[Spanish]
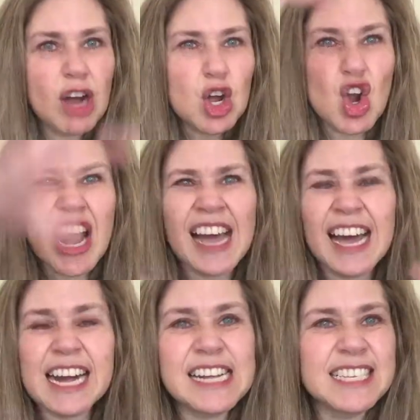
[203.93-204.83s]
con las
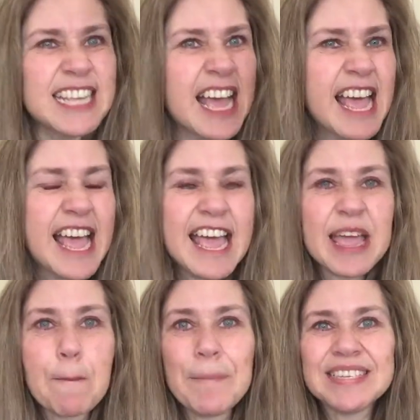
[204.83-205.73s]
garras,
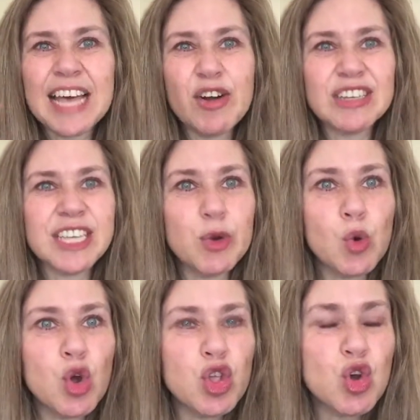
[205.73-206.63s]
empezaron a hacer
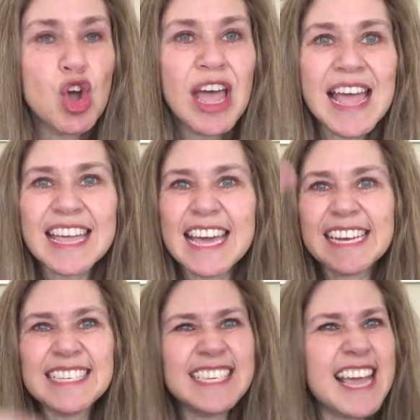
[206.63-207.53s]
un hoyo que
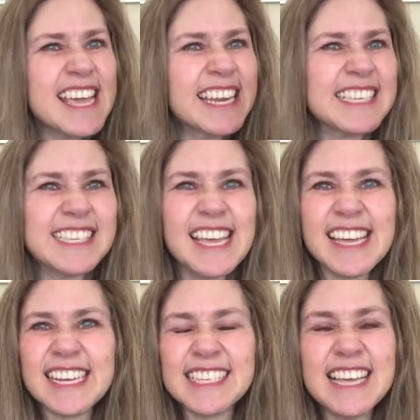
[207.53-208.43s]
crecía y crecía
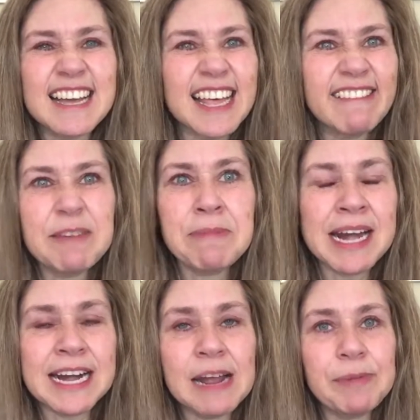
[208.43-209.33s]
y crecía cada vez
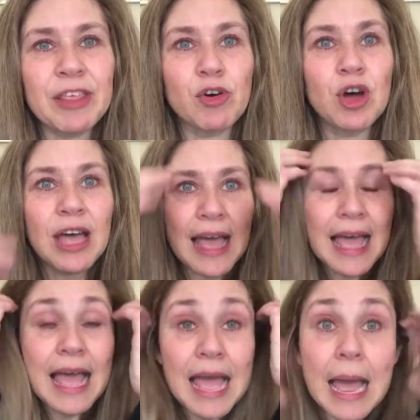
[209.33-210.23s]
más rápido.
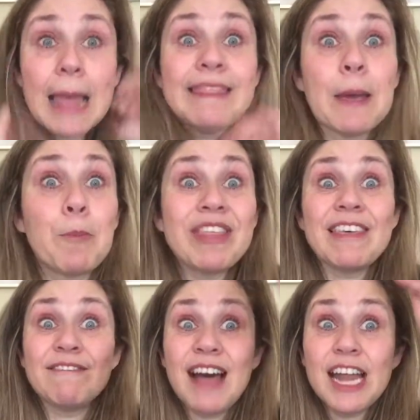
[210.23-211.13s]
Después
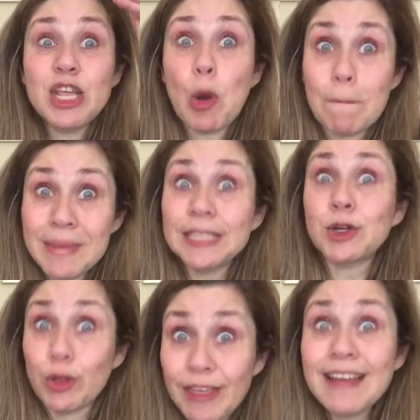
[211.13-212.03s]
de varios
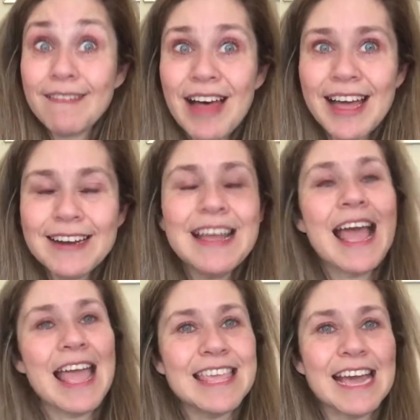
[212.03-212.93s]
metros de cavar,
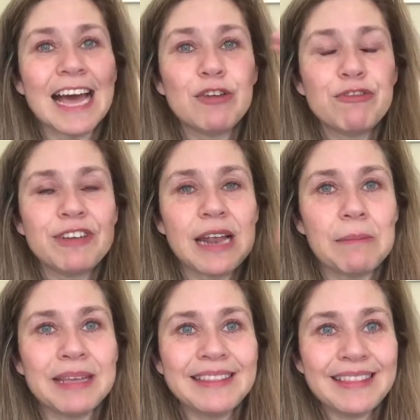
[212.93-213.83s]
llegaron
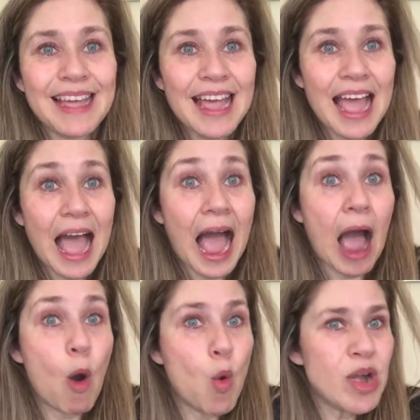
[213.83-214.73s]
finalmente
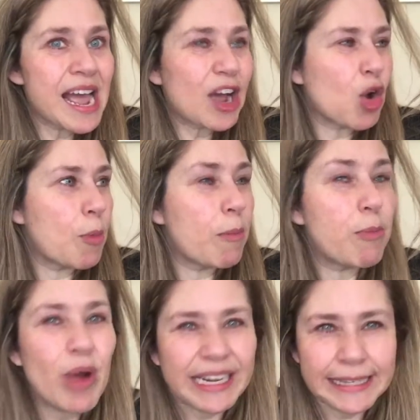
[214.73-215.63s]
a una como
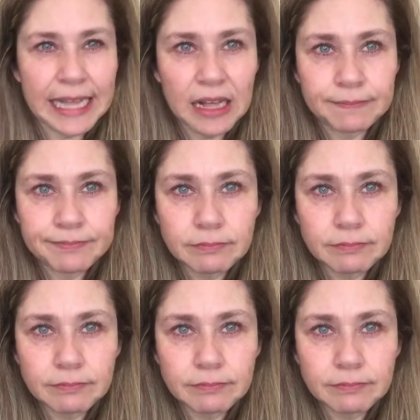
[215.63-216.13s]
puerta.